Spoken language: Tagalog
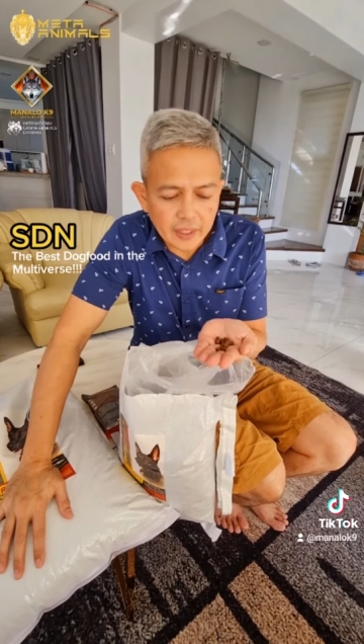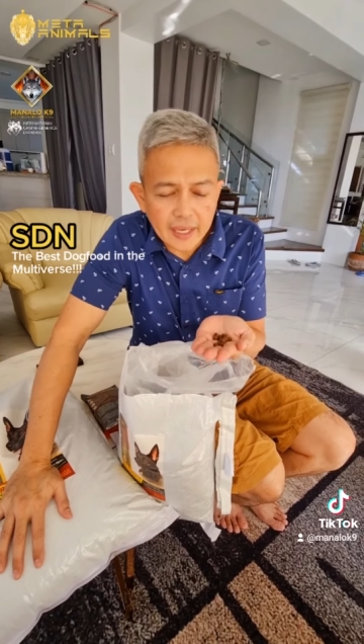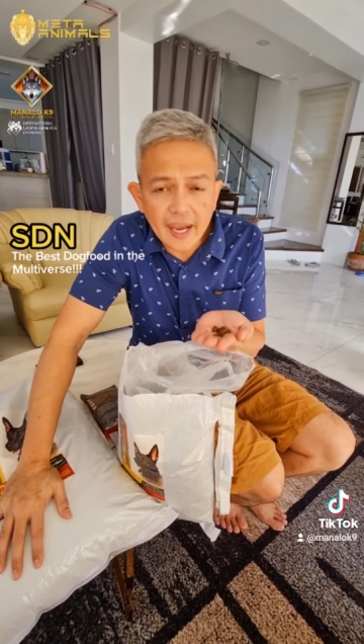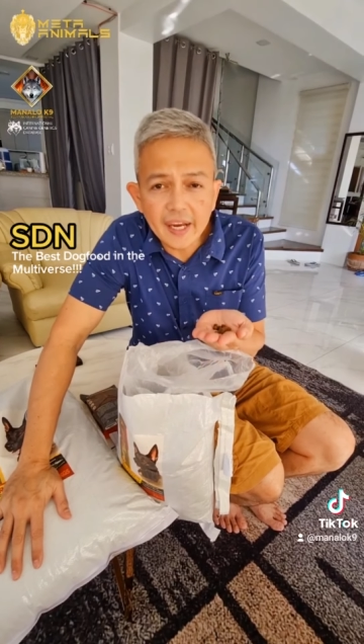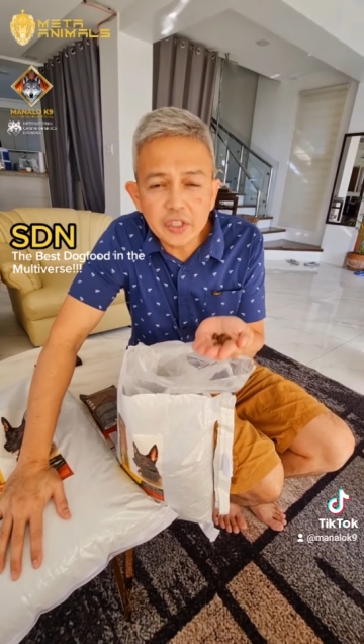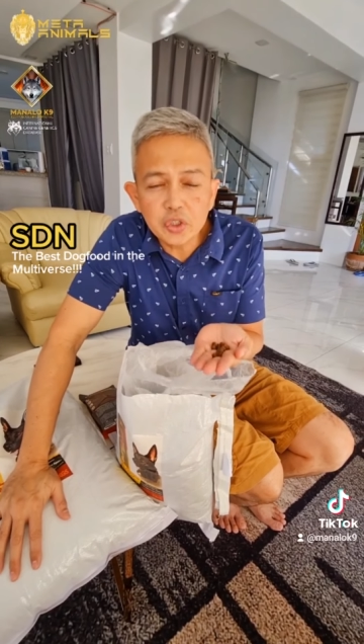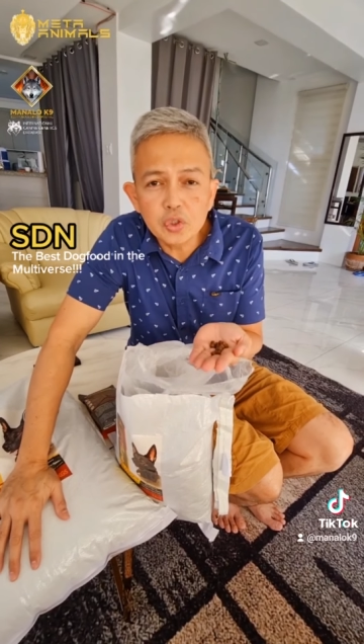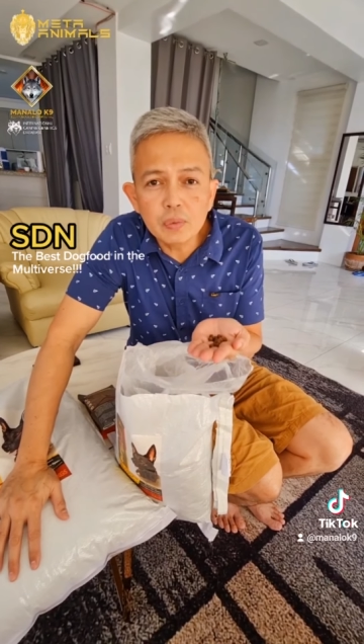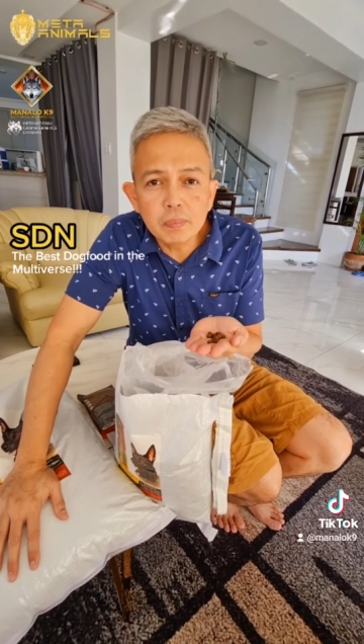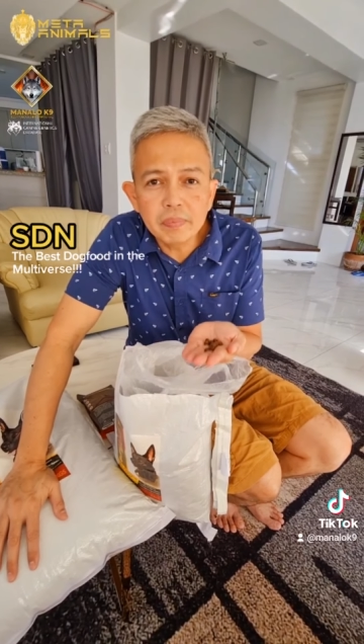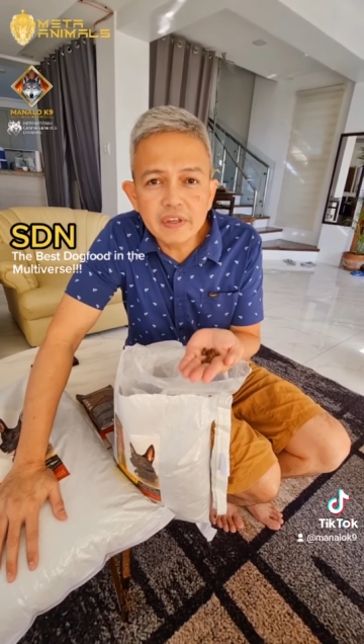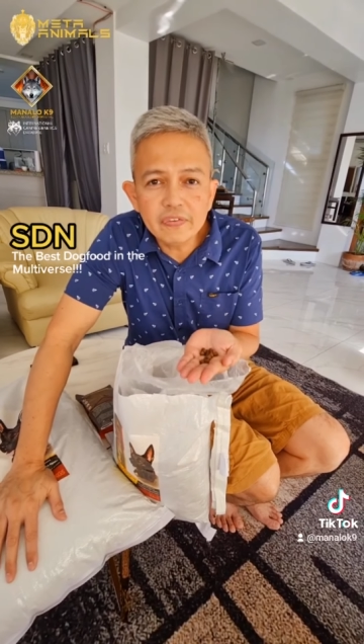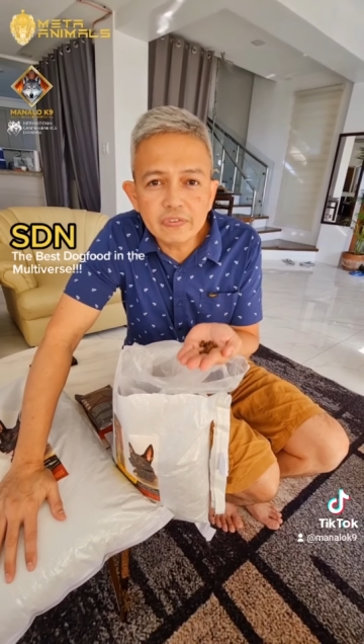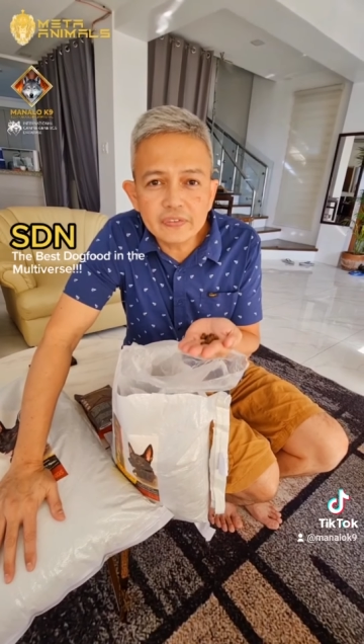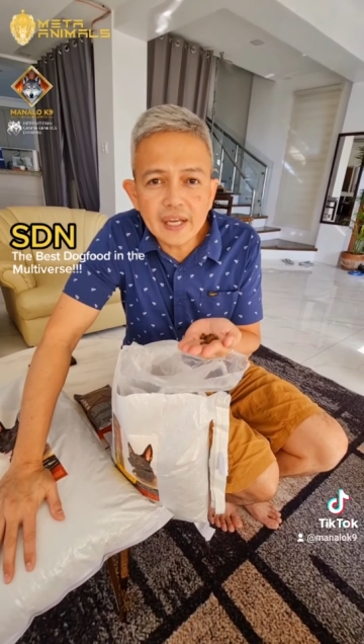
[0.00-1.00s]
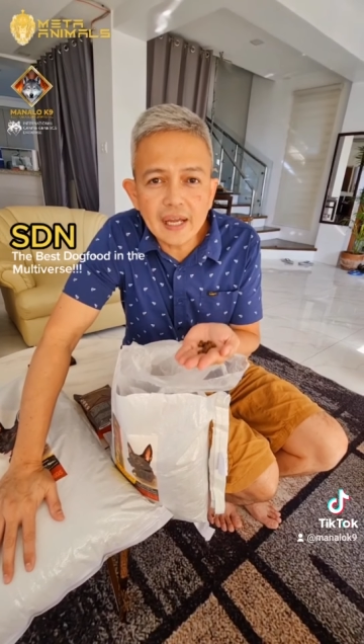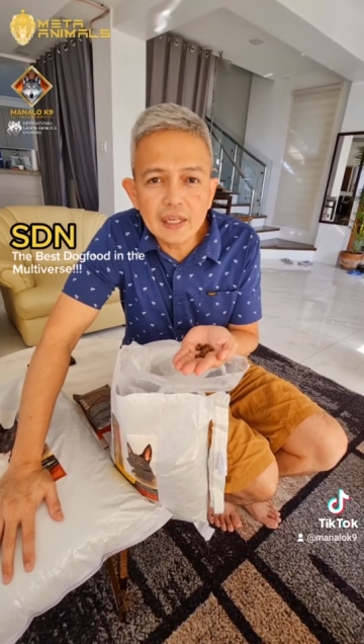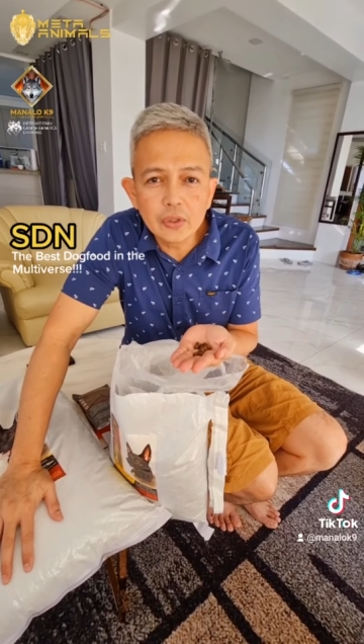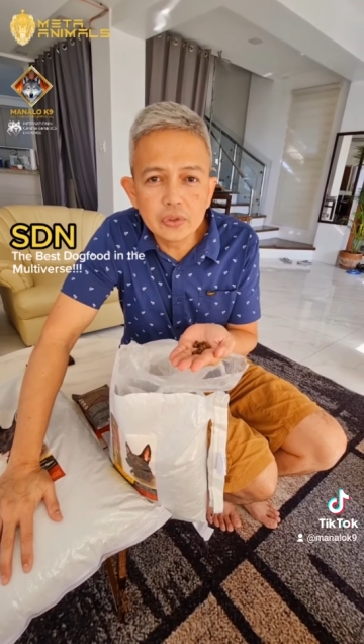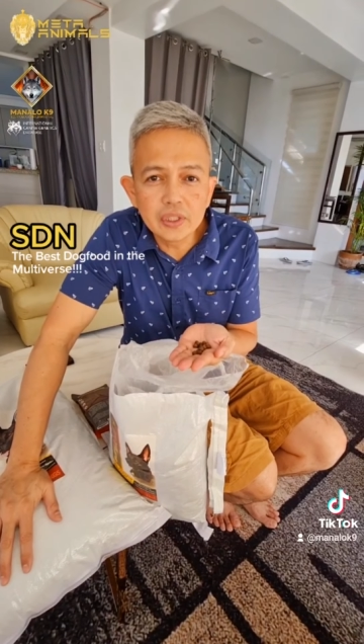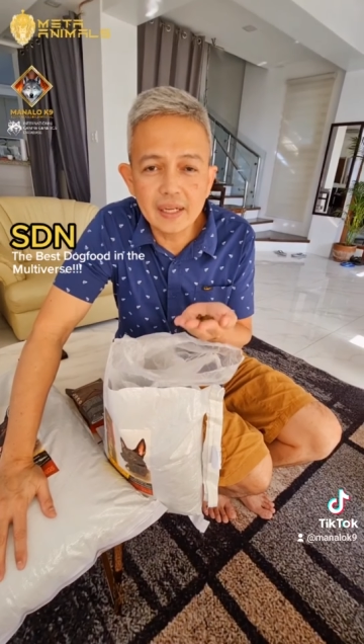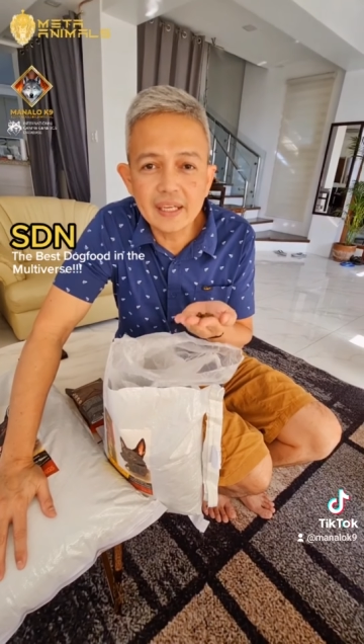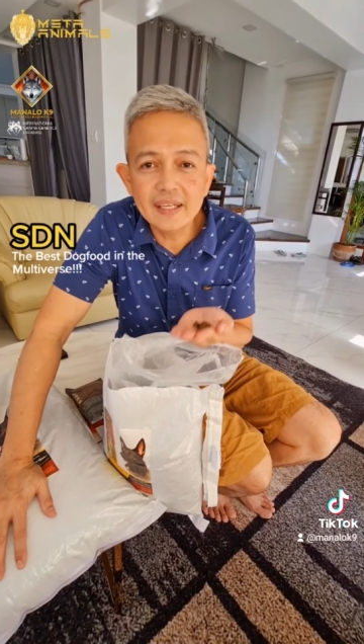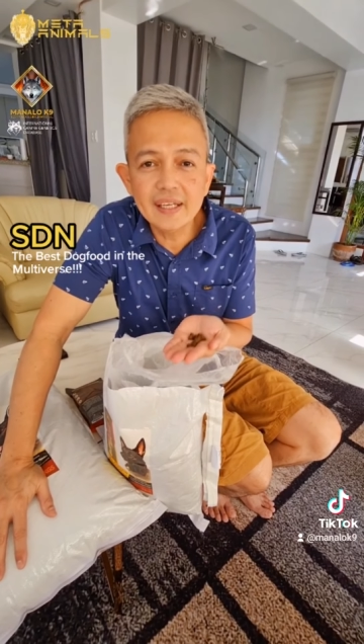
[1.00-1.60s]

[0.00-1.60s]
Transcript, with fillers: Kahit yung beef tallow nito,